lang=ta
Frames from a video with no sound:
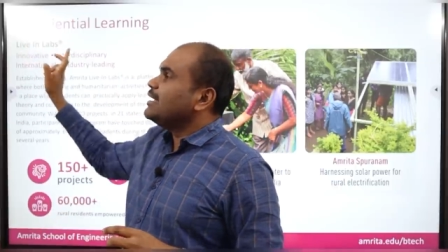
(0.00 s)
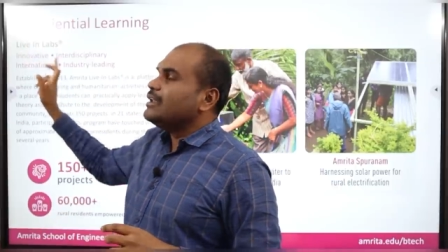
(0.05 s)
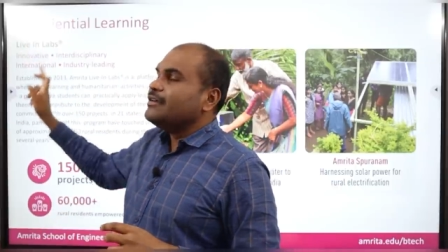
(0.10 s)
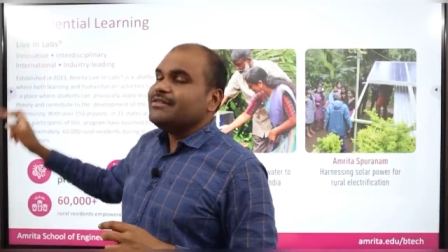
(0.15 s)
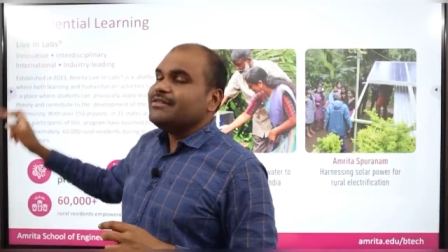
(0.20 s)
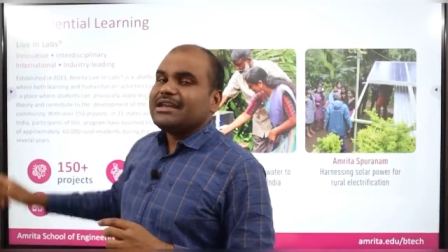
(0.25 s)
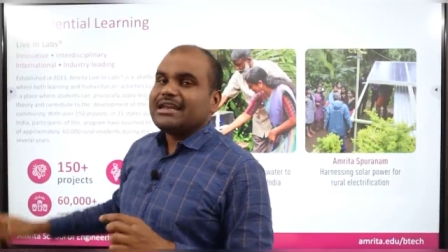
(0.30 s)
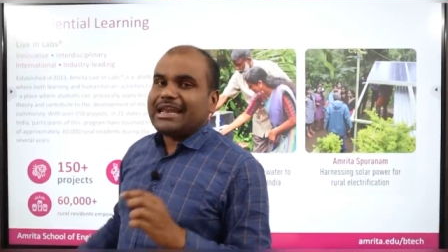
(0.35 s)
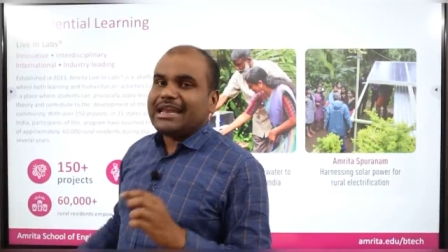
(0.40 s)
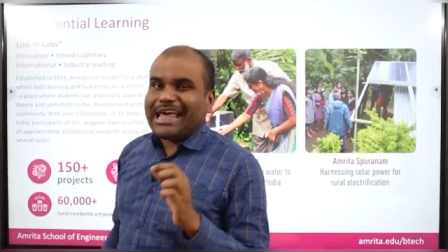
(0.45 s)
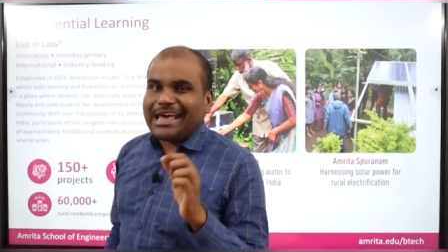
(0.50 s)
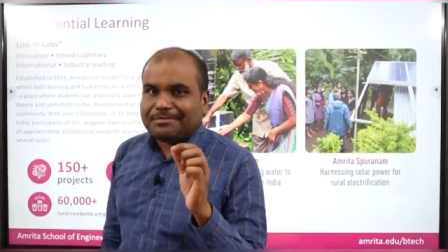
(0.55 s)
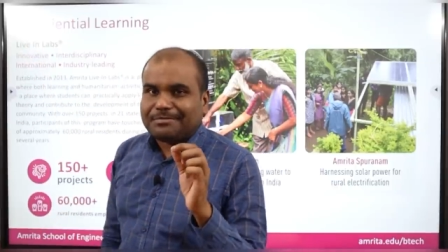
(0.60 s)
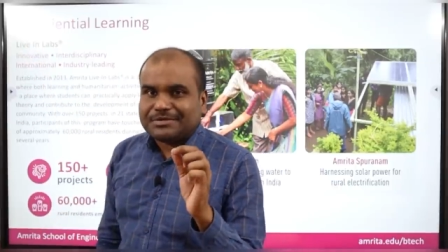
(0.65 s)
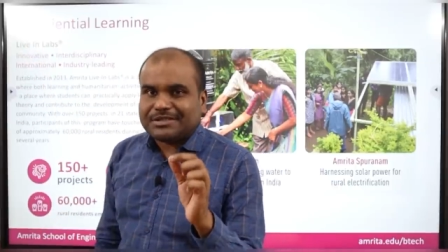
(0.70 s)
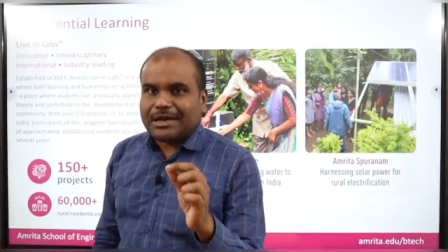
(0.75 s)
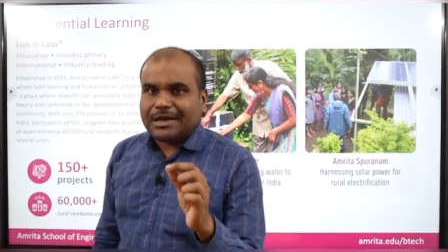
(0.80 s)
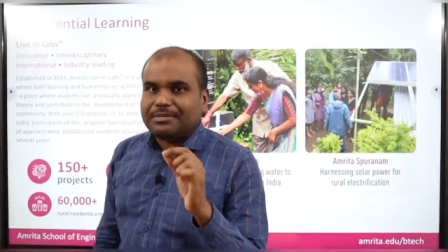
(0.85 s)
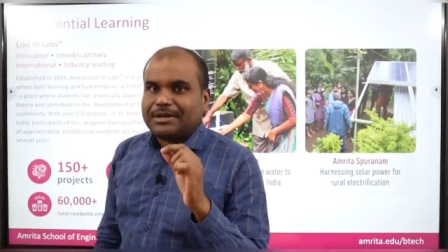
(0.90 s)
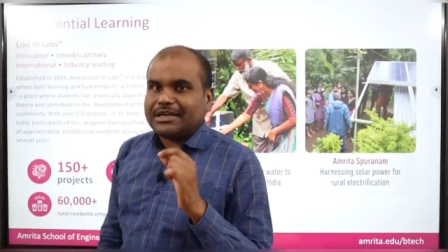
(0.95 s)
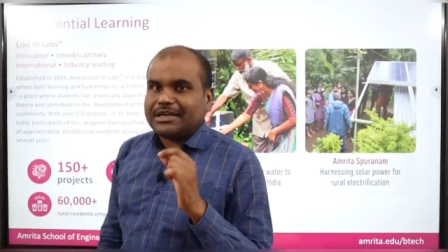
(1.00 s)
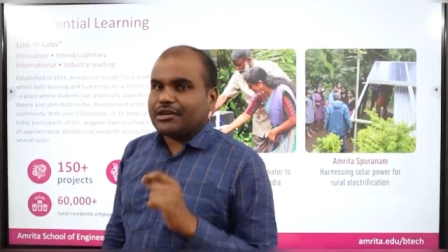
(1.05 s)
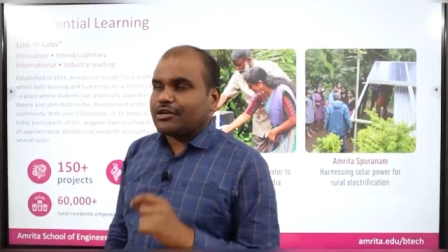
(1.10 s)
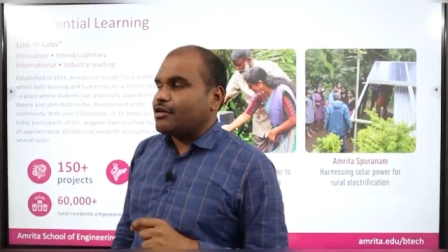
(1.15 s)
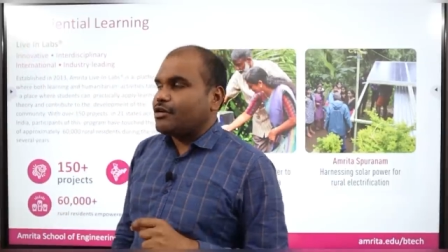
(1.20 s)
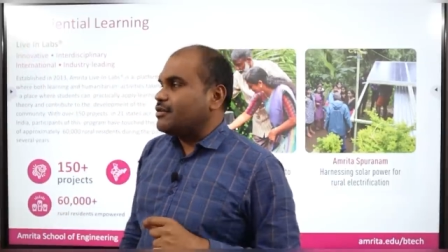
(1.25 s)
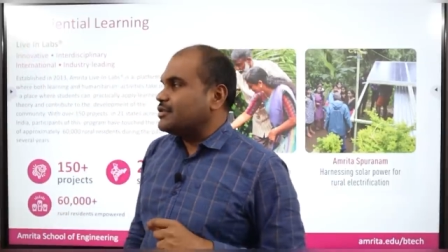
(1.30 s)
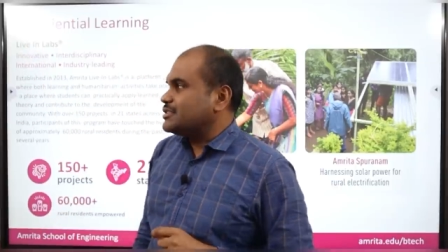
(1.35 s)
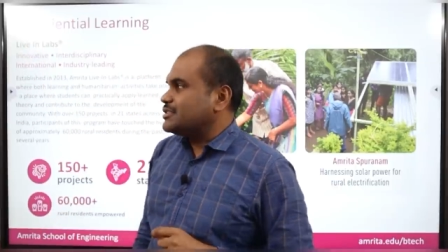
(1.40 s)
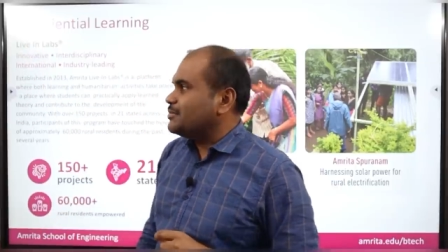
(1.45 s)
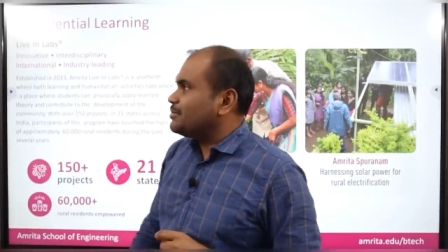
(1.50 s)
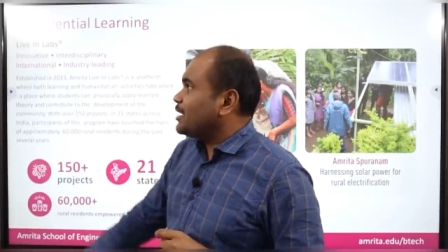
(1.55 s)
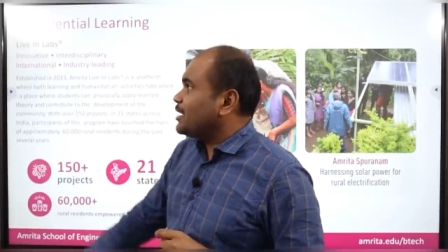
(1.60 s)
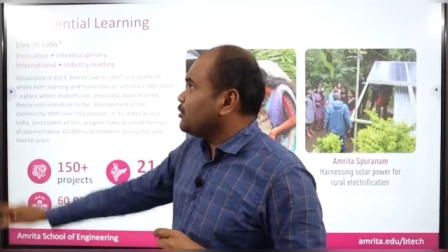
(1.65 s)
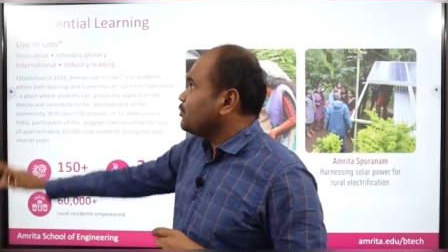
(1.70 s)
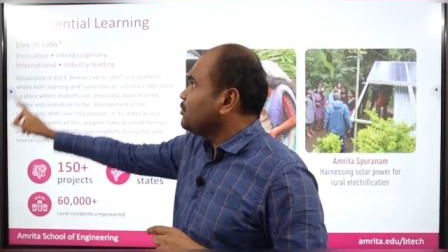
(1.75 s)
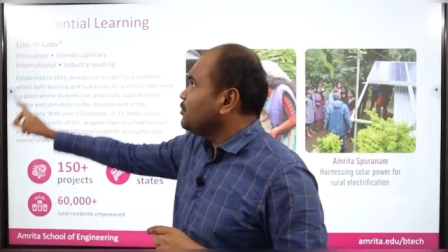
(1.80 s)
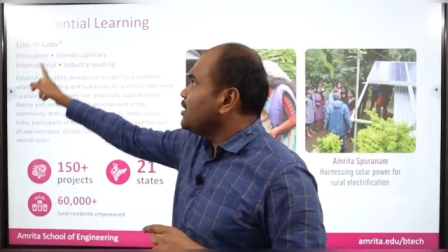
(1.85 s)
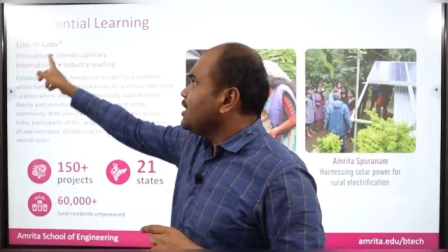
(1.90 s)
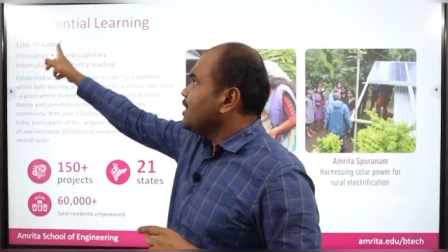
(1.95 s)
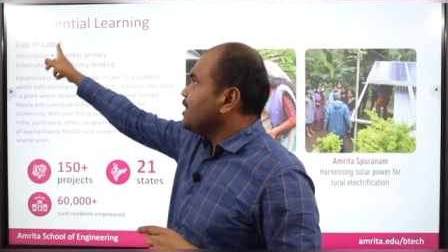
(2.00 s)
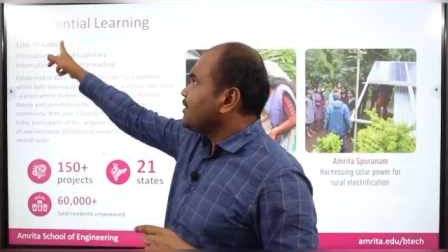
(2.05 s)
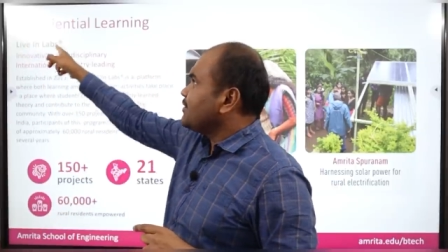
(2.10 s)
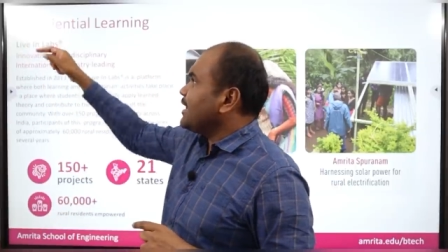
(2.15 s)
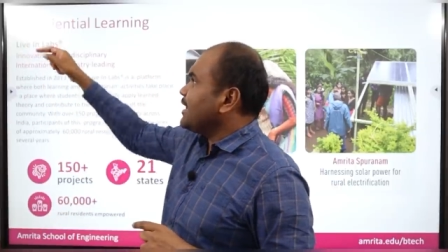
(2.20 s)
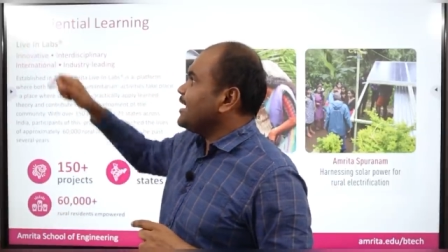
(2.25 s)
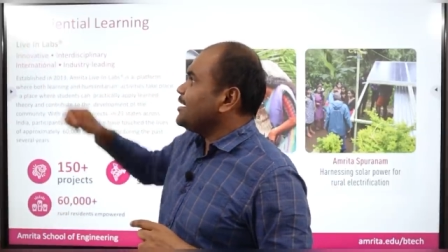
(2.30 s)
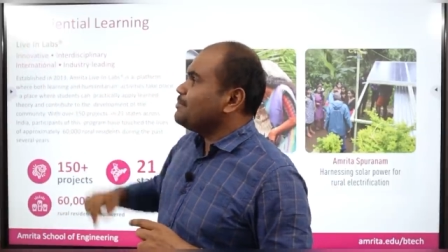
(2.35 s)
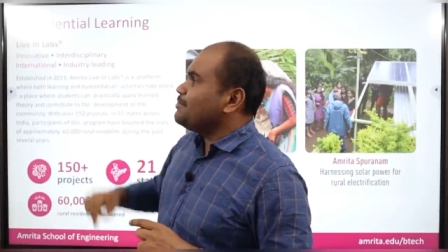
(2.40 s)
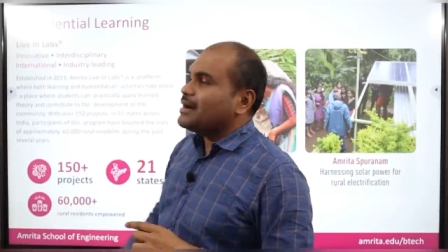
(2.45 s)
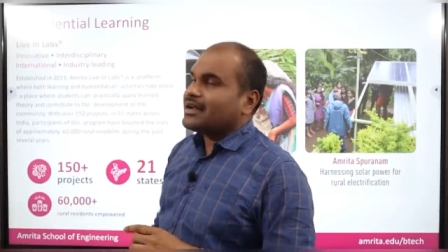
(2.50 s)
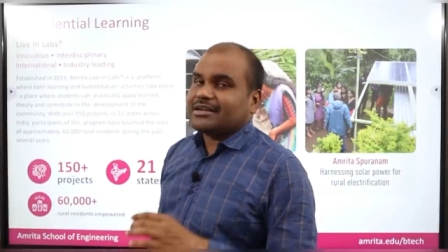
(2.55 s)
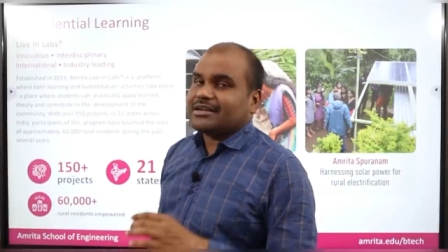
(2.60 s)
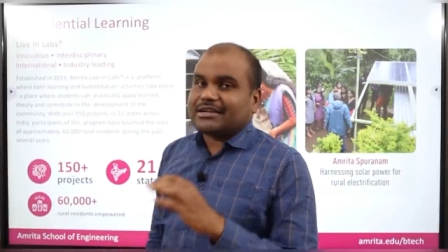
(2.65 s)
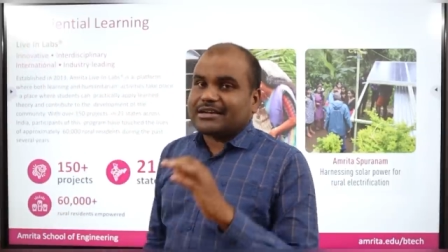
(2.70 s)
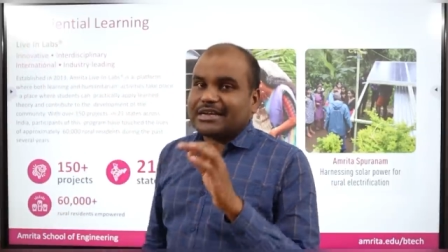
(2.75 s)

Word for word: லிவ் லேப்ஸ் அப்படிங்கிற கான்செப்ட் அதுவும் ட்ரேட்மார்க்